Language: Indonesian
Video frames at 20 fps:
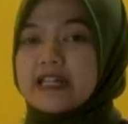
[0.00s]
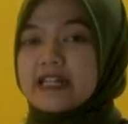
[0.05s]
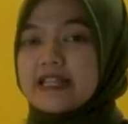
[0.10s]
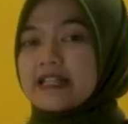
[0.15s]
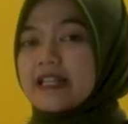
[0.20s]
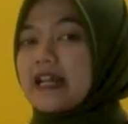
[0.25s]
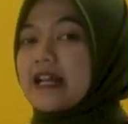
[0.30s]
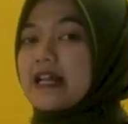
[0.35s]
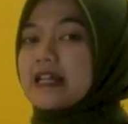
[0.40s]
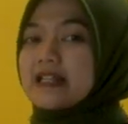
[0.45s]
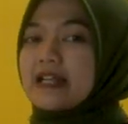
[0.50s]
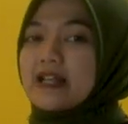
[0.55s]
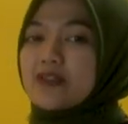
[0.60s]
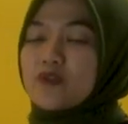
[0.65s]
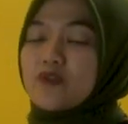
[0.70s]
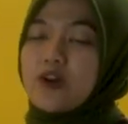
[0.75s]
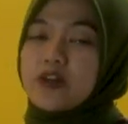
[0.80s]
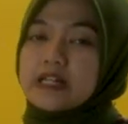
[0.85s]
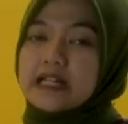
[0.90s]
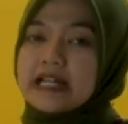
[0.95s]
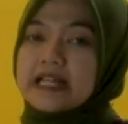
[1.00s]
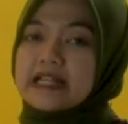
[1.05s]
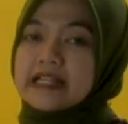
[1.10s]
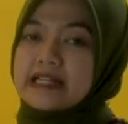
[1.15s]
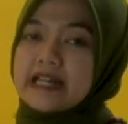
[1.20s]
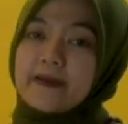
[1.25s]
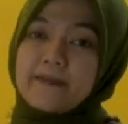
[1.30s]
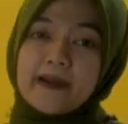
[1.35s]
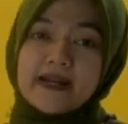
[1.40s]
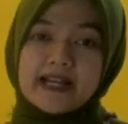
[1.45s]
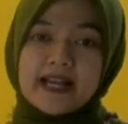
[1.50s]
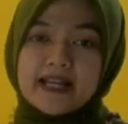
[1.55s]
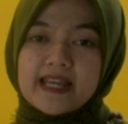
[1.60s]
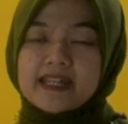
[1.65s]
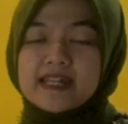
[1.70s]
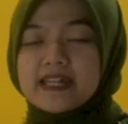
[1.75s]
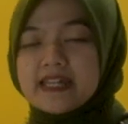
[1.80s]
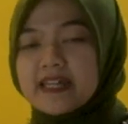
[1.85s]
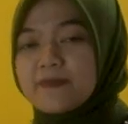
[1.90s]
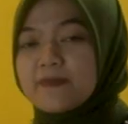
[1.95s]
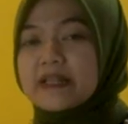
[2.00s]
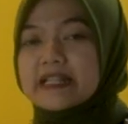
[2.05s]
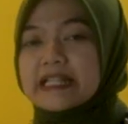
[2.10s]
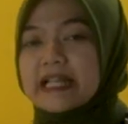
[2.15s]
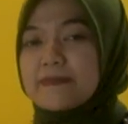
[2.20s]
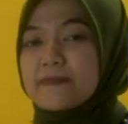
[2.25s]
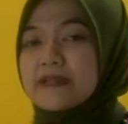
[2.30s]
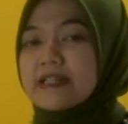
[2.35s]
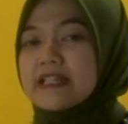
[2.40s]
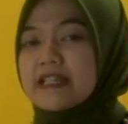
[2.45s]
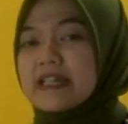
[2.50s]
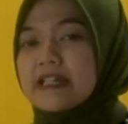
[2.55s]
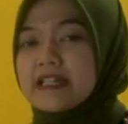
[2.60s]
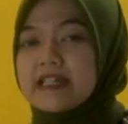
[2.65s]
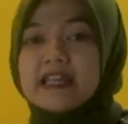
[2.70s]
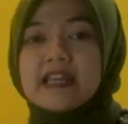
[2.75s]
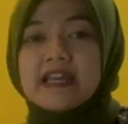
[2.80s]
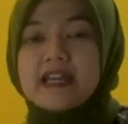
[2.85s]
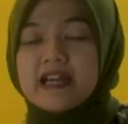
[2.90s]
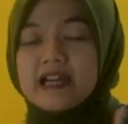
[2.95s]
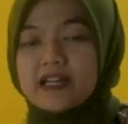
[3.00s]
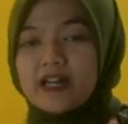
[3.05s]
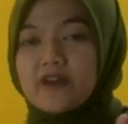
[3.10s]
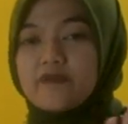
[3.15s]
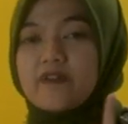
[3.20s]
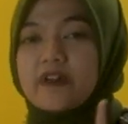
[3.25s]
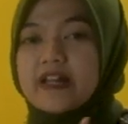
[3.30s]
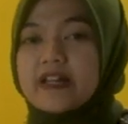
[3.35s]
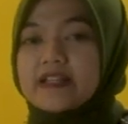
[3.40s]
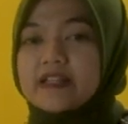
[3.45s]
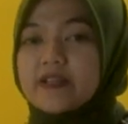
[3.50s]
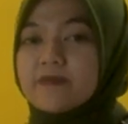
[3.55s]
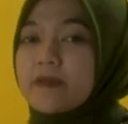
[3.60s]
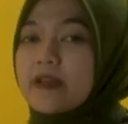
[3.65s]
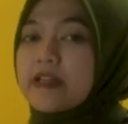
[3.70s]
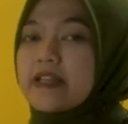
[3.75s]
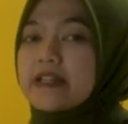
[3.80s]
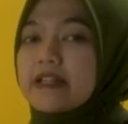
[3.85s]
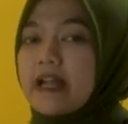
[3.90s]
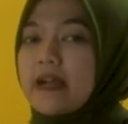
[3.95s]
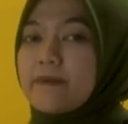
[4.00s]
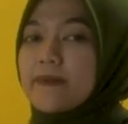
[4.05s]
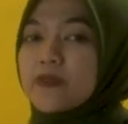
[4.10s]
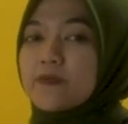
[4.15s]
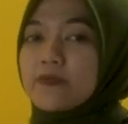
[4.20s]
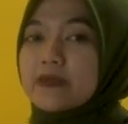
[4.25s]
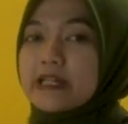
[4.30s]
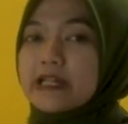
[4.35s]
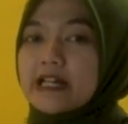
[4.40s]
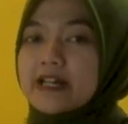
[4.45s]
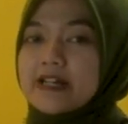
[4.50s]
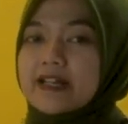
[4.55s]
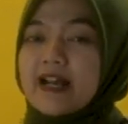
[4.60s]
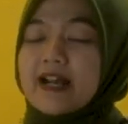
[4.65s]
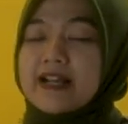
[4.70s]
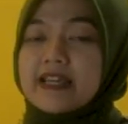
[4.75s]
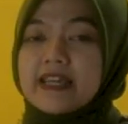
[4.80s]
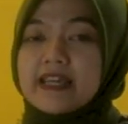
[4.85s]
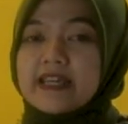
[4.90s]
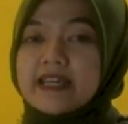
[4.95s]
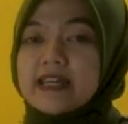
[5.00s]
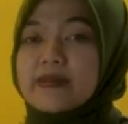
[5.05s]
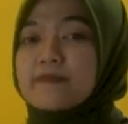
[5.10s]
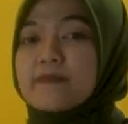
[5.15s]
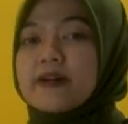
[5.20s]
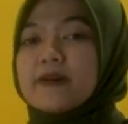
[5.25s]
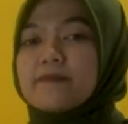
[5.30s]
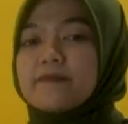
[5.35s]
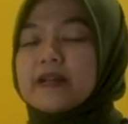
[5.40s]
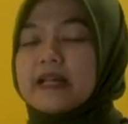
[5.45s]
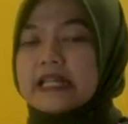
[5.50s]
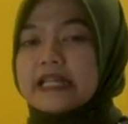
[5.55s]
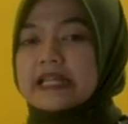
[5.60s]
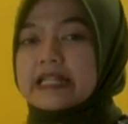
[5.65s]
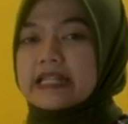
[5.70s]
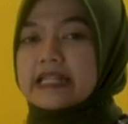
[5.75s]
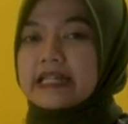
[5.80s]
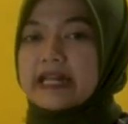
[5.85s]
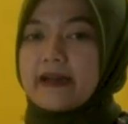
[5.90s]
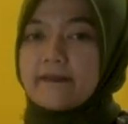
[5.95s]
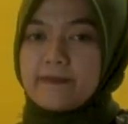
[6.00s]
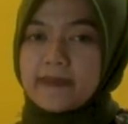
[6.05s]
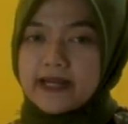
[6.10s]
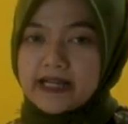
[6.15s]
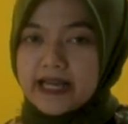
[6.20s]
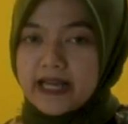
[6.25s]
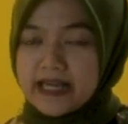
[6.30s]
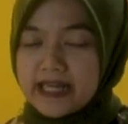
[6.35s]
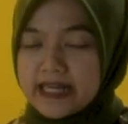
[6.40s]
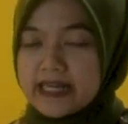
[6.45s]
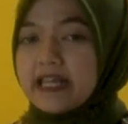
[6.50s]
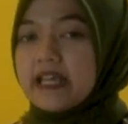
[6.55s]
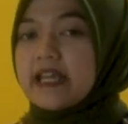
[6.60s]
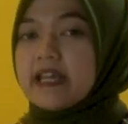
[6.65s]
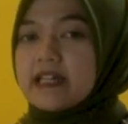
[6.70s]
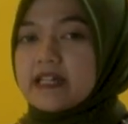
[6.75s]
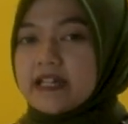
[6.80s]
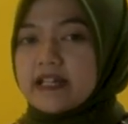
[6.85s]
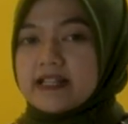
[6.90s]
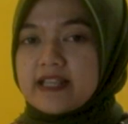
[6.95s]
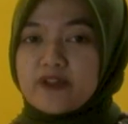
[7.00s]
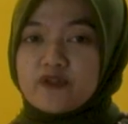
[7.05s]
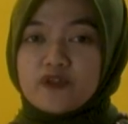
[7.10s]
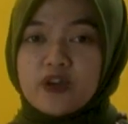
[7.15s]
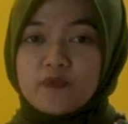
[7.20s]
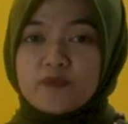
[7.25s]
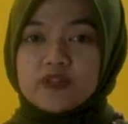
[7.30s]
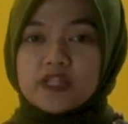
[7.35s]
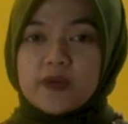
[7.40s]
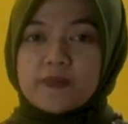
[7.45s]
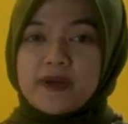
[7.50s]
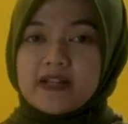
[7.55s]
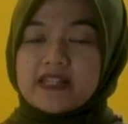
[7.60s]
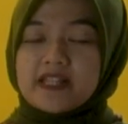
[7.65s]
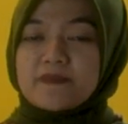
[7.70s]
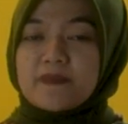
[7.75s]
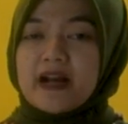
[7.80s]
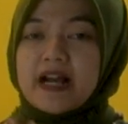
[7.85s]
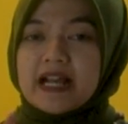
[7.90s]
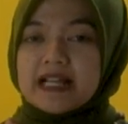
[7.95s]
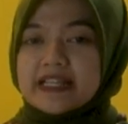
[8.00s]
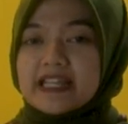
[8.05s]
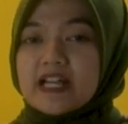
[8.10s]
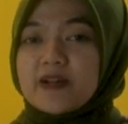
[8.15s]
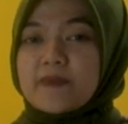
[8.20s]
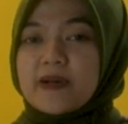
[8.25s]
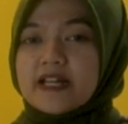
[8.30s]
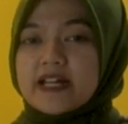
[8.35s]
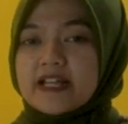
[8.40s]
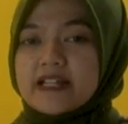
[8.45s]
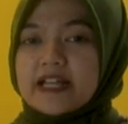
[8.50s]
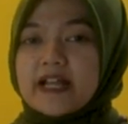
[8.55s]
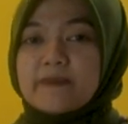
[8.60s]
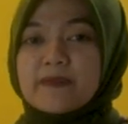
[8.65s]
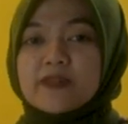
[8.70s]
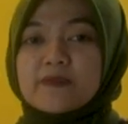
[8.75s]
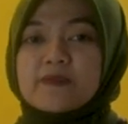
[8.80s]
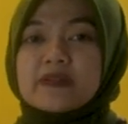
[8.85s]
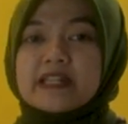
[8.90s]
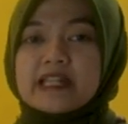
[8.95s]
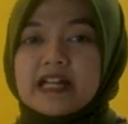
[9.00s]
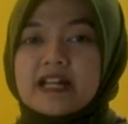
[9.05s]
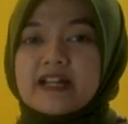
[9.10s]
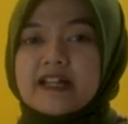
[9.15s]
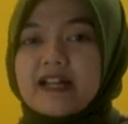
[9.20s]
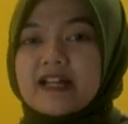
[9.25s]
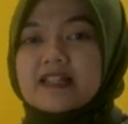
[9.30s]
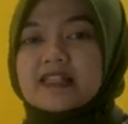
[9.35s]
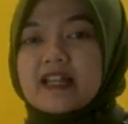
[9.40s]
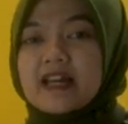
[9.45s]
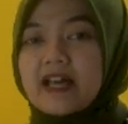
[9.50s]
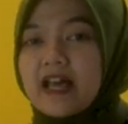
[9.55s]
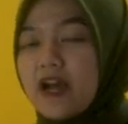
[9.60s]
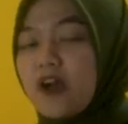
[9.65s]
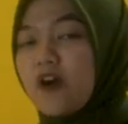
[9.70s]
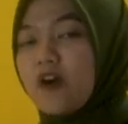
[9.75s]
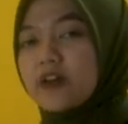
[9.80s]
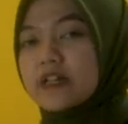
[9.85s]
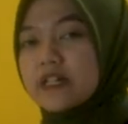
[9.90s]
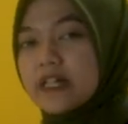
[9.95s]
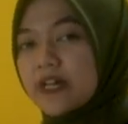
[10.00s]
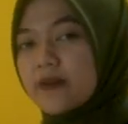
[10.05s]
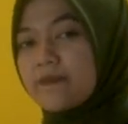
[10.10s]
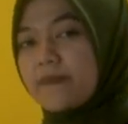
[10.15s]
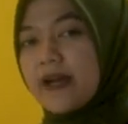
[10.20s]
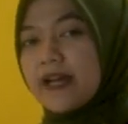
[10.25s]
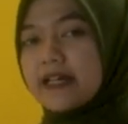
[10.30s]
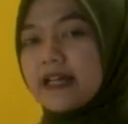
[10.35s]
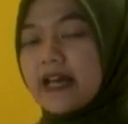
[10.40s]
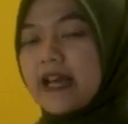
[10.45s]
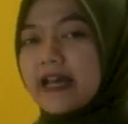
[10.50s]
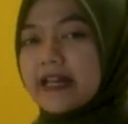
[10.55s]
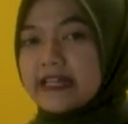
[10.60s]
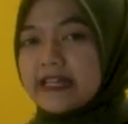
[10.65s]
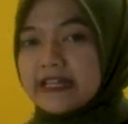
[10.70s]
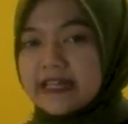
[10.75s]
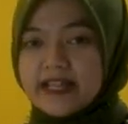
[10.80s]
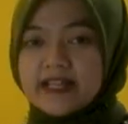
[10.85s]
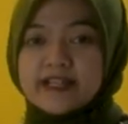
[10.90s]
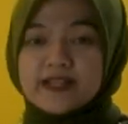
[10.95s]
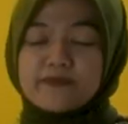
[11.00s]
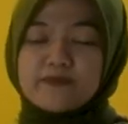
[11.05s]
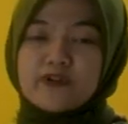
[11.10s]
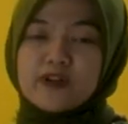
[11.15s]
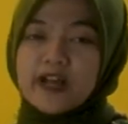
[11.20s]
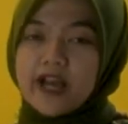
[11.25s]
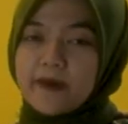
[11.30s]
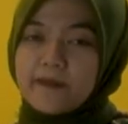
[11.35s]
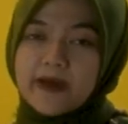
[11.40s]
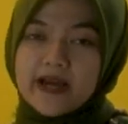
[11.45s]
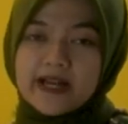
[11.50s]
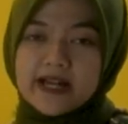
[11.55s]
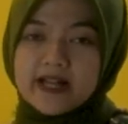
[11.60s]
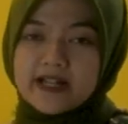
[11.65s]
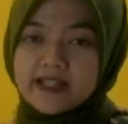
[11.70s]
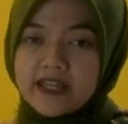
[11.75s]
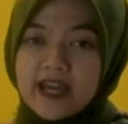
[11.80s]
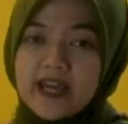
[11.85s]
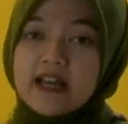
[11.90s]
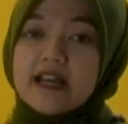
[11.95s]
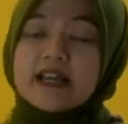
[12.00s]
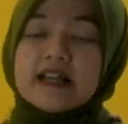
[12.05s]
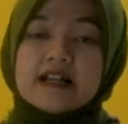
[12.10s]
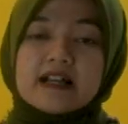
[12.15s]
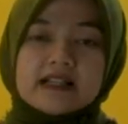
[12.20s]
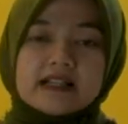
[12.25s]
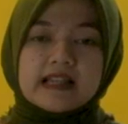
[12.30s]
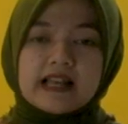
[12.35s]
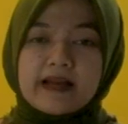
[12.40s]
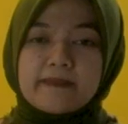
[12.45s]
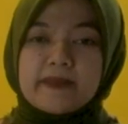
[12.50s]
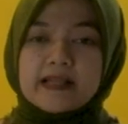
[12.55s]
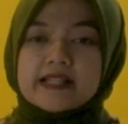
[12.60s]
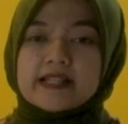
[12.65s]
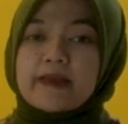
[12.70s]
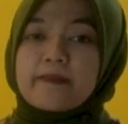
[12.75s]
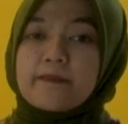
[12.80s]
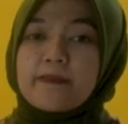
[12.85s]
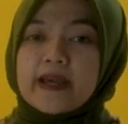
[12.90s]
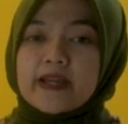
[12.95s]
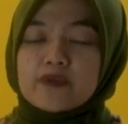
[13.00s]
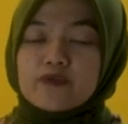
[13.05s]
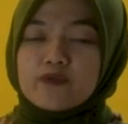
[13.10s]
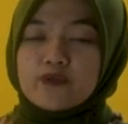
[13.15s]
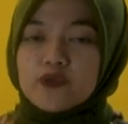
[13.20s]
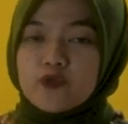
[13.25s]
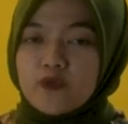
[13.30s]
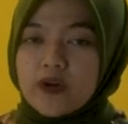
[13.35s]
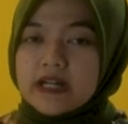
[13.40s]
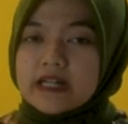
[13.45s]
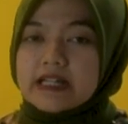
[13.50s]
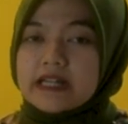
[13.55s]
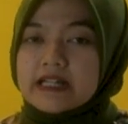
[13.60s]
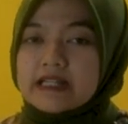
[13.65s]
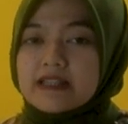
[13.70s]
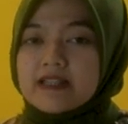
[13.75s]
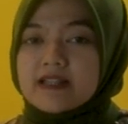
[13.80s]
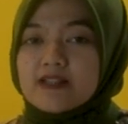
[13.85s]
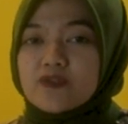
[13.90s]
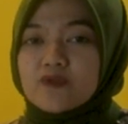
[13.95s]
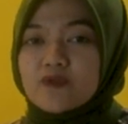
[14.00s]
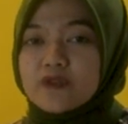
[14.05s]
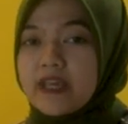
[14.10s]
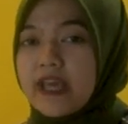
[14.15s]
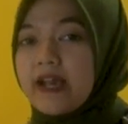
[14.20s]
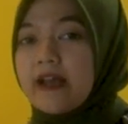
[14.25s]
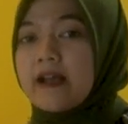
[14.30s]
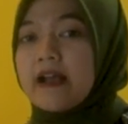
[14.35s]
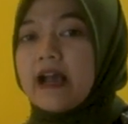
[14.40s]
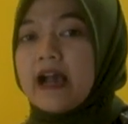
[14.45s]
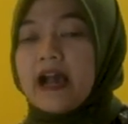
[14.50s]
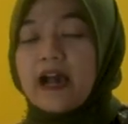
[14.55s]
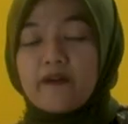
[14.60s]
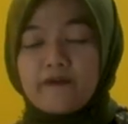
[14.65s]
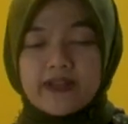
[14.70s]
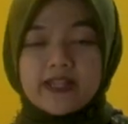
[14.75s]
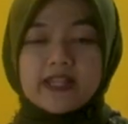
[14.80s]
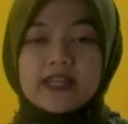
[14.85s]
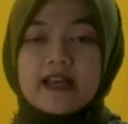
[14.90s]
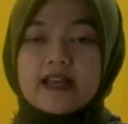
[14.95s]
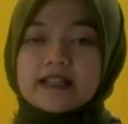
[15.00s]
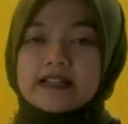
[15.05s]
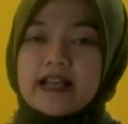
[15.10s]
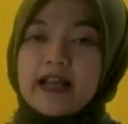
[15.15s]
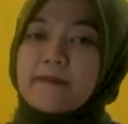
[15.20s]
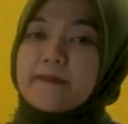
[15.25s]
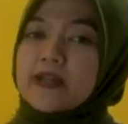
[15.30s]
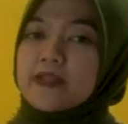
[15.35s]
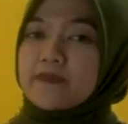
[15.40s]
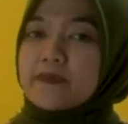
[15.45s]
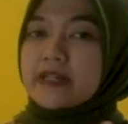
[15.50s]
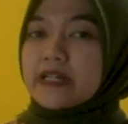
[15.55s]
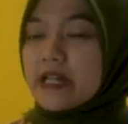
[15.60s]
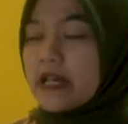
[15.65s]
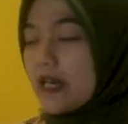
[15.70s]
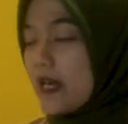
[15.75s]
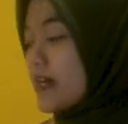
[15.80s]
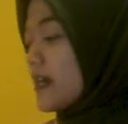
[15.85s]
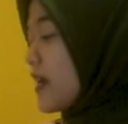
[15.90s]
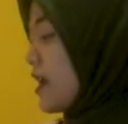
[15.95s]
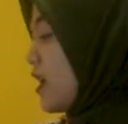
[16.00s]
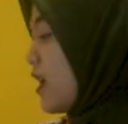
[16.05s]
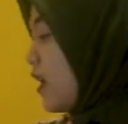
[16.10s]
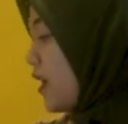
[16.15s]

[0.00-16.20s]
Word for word: dari salah satu orderan senapan angin ini bisa menjadi referensi bagi sahabat bediler yang ingin membeli senapan angin. Dan saya juga mengucapkan terima kasih kepada sahabat bediler yang telah order pada hari ini. Semoga barangnya selamat sampai tujuan dan tentunya awet ya sahabat bediler.